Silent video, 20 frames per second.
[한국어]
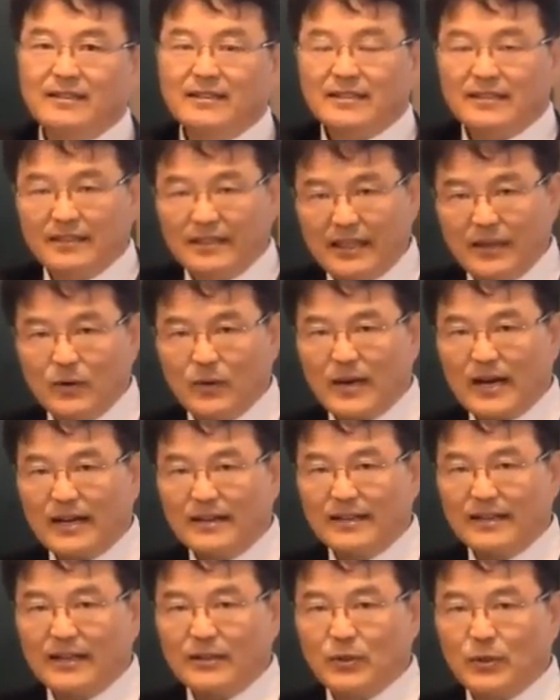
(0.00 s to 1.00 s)
그대로
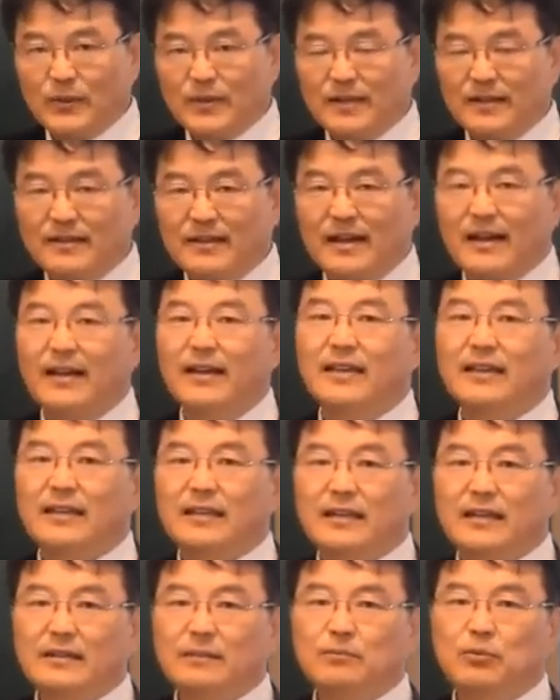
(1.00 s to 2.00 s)
가는 게 좋은 건가
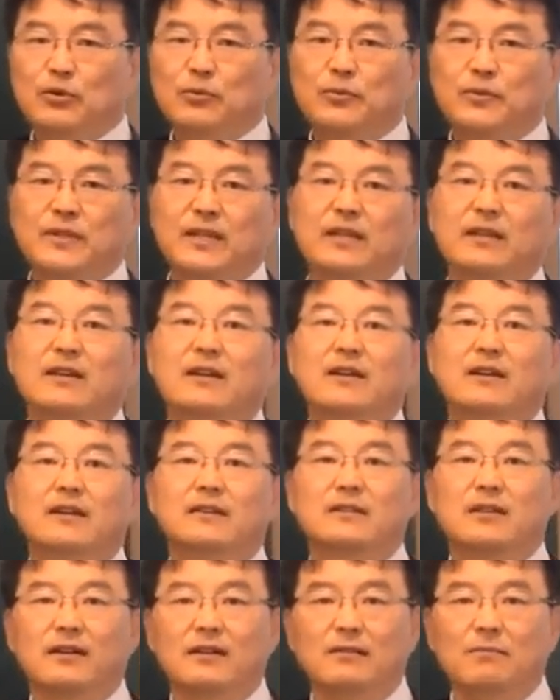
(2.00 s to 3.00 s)
이런 부분이
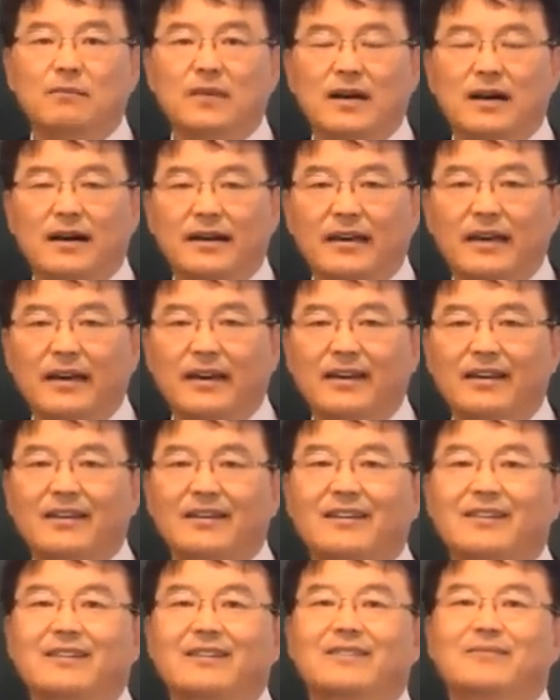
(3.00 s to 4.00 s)
선명하게
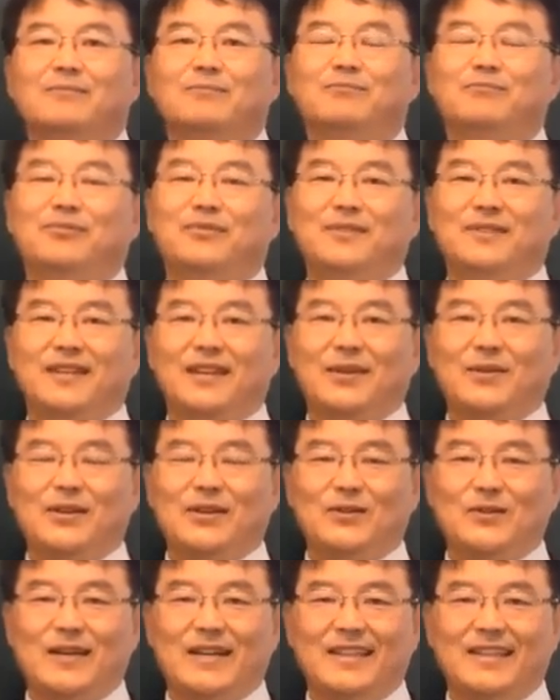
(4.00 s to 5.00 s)
분석이
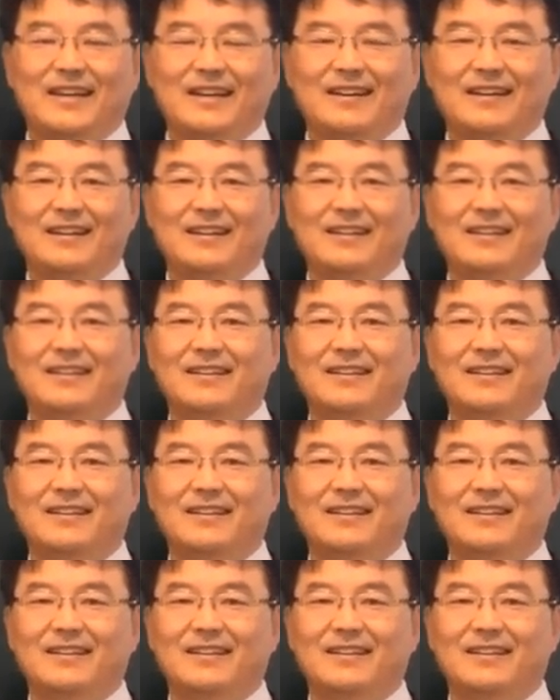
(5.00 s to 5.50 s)
되줘야 한다.